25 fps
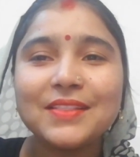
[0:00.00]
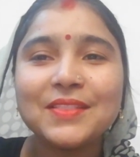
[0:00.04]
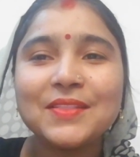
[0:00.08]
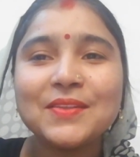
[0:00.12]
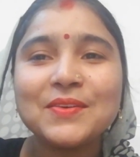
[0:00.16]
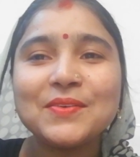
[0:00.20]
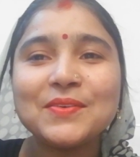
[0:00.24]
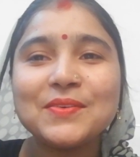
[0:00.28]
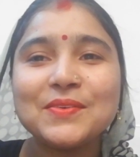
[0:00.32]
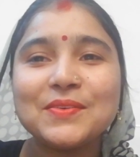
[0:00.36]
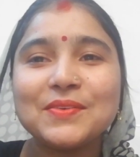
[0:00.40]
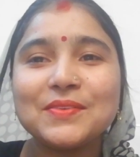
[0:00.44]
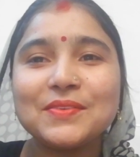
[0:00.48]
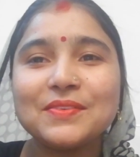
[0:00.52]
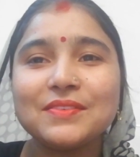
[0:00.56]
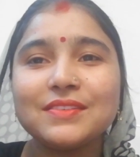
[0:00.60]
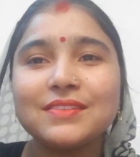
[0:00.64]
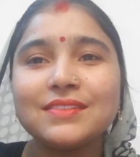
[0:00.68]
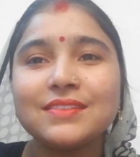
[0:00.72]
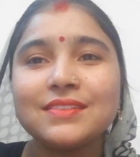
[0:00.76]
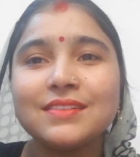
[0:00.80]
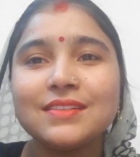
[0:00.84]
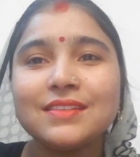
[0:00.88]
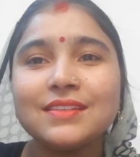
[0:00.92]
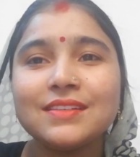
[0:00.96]
तो
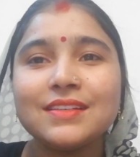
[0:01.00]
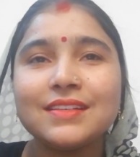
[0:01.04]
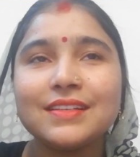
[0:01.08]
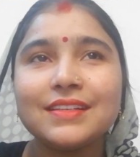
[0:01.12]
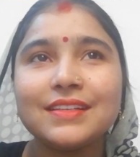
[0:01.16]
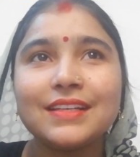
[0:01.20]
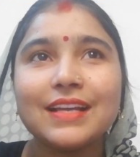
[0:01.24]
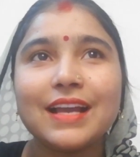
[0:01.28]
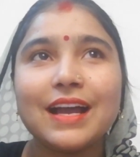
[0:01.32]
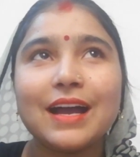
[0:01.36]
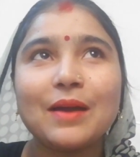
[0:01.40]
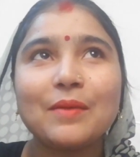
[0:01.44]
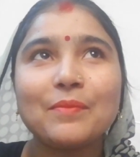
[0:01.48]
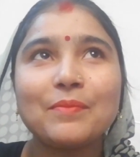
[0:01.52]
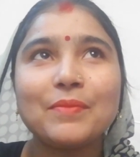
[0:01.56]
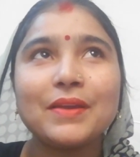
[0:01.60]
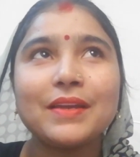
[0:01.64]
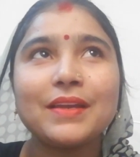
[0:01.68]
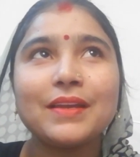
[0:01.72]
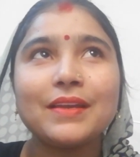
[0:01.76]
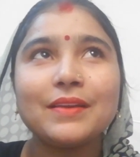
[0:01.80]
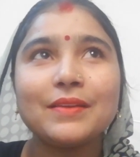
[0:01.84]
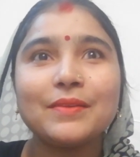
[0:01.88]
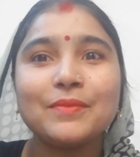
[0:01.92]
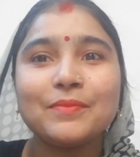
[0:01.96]
यहाँ पे
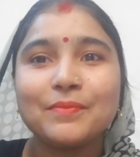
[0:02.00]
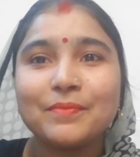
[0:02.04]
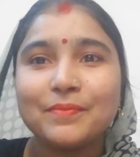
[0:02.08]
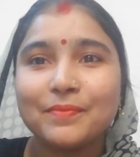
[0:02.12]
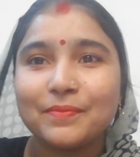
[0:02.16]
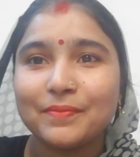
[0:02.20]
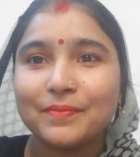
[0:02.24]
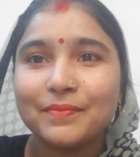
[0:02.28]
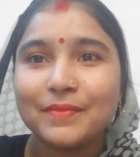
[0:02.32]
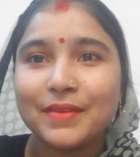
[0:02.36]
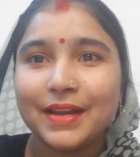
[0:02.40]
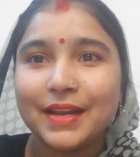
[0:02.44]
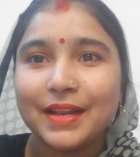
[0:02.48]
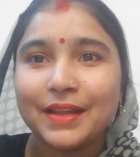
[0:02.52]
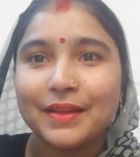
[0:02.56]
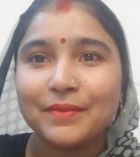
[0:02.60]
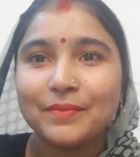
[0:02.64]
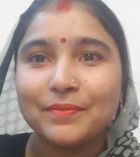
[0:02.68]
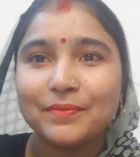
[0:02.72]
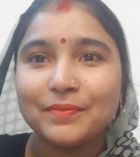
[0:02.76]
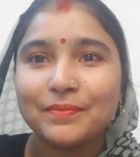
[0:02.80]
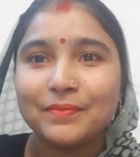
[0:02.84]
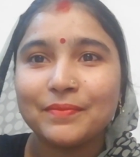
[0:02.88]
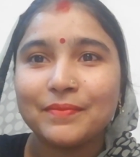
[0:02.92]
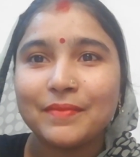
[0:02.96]
मेरे
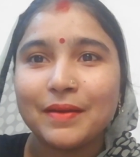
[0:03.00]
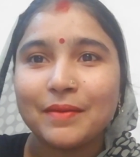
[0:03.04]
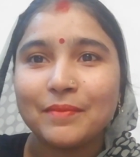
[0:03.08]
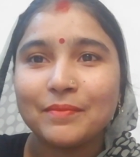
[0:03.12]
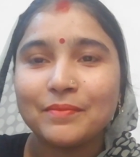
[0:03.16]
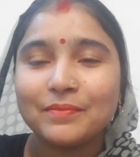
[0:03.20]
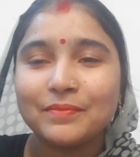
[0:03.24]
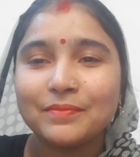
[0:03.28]
मा,